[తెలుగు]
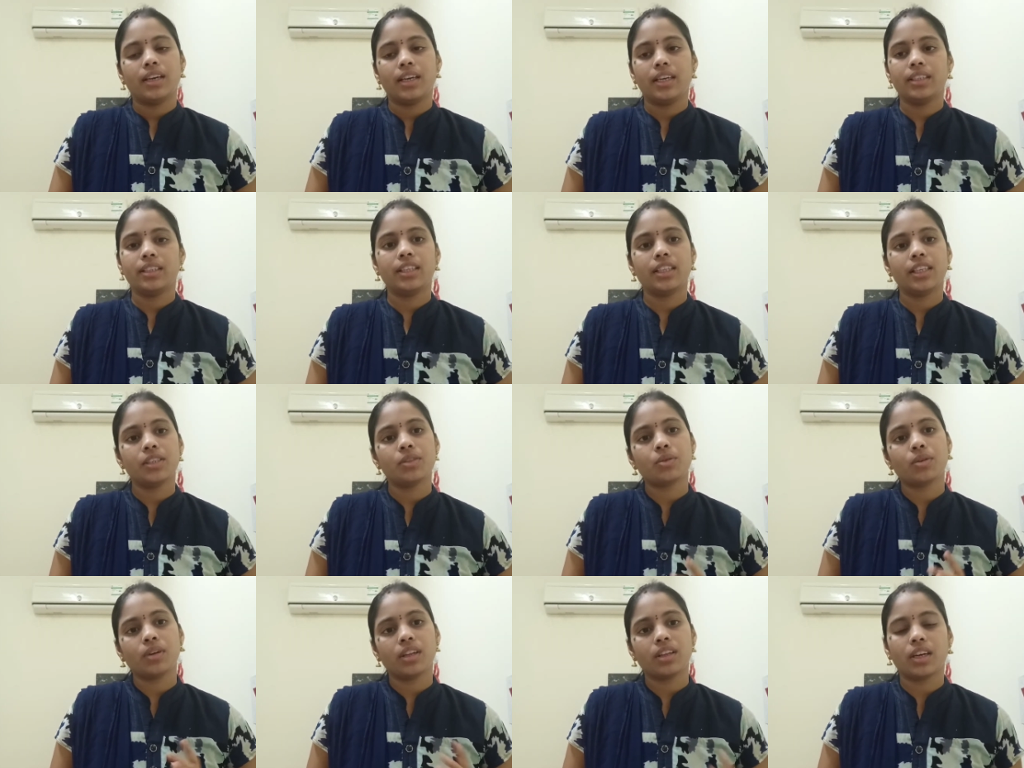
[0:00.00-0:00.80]
ఇది
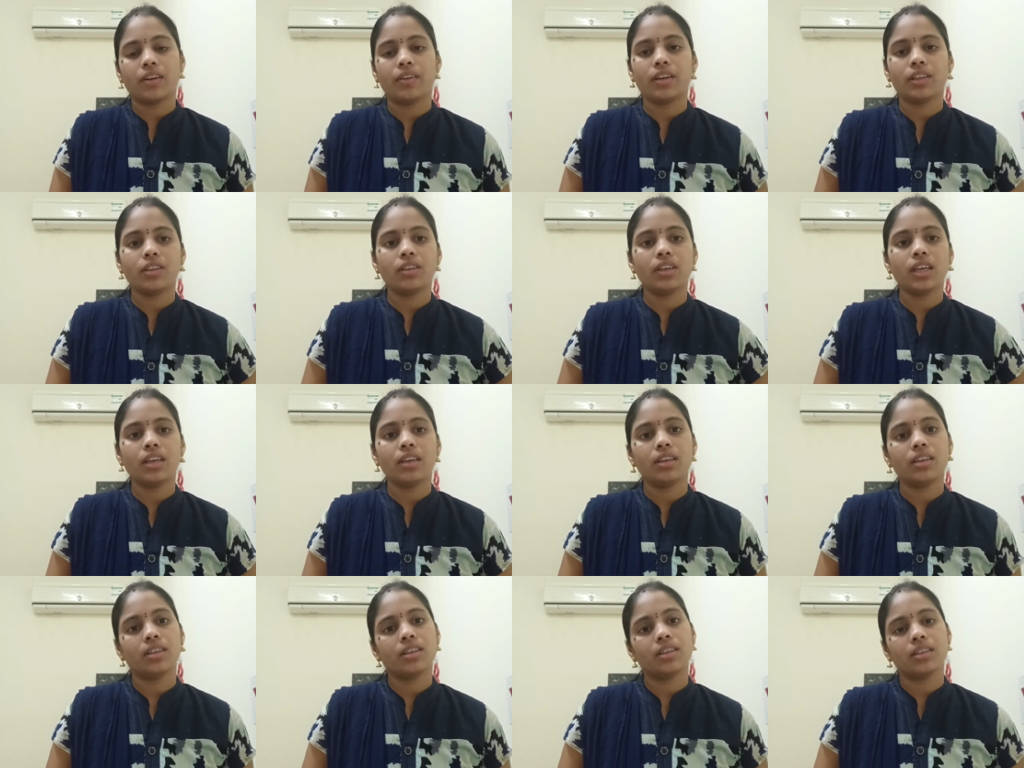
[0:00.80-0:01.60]
తీసుకున్న తర్వాత ఒక
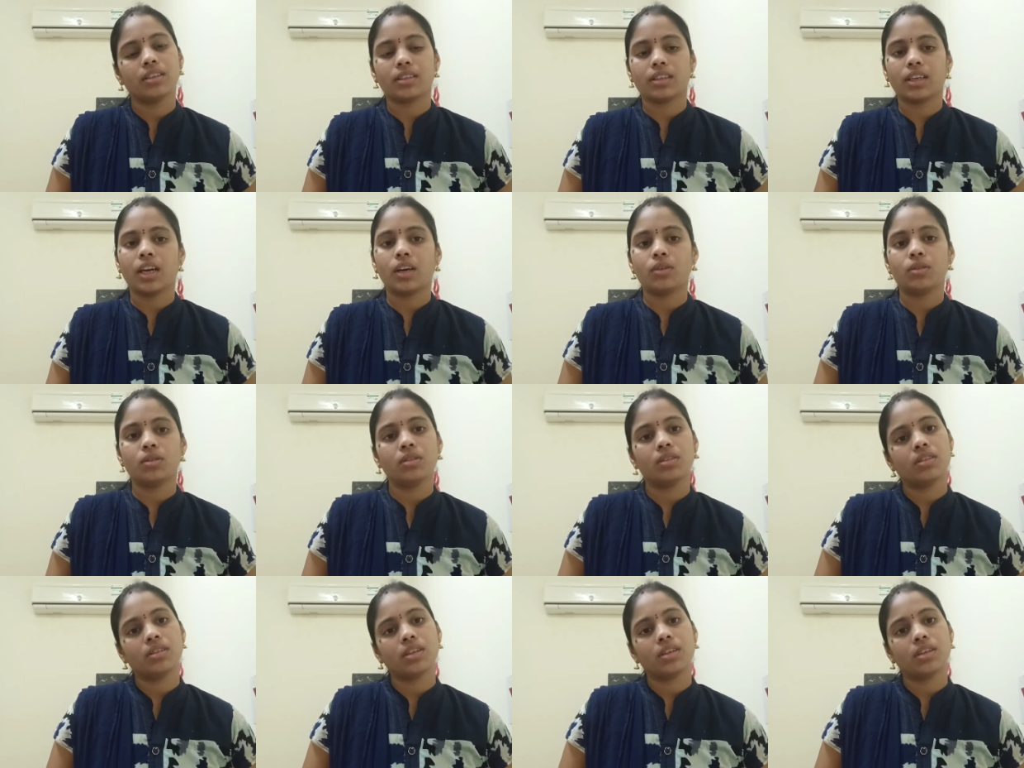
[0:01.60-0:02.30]
నాకు